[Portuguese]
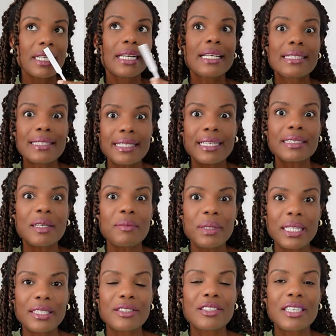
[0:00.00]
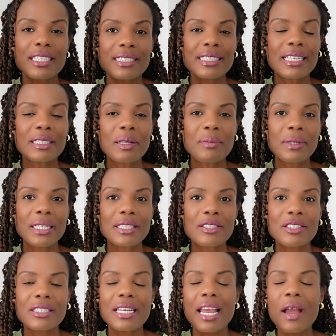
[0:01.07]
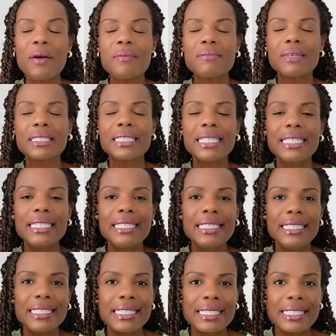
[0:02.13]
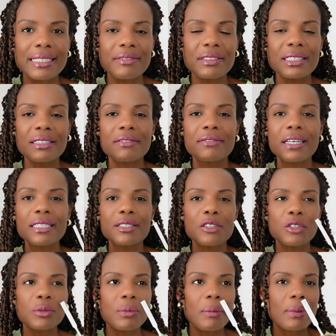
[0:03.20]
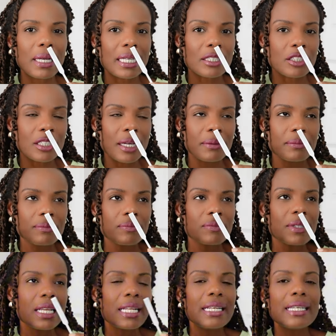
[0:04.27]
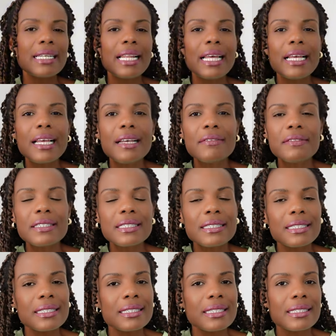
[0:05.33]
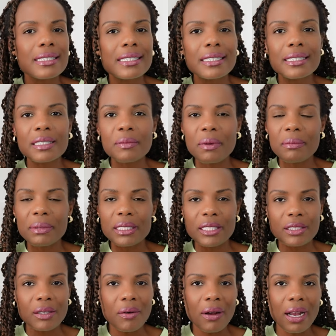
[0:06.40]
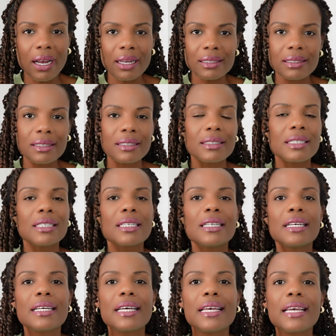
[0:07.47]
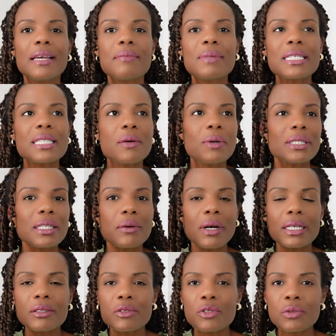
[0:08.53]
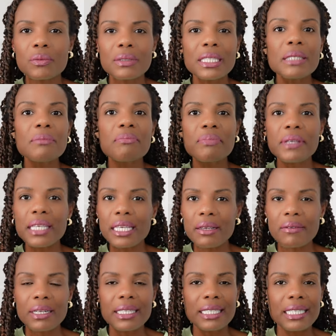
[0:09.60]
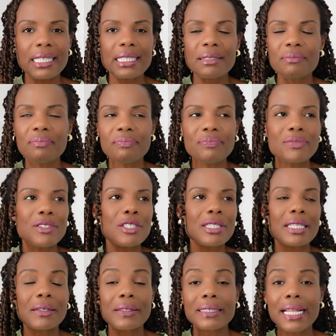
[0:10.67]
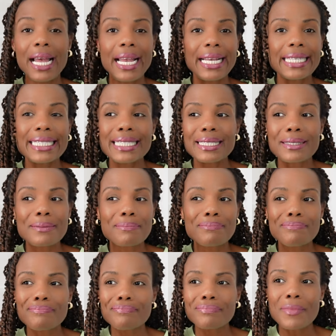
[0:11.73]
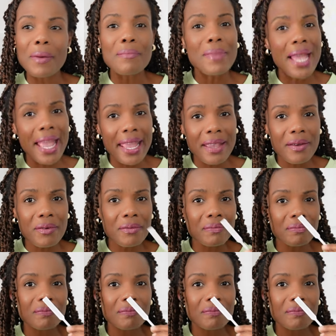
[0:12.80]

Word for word: Exatamente, exatamente. É uma delícia, você vai sentir uma pegadinha leve levecissimamente atalcada, é, mas é um atalcado de um limpinho ali, de 0 a 10, meio,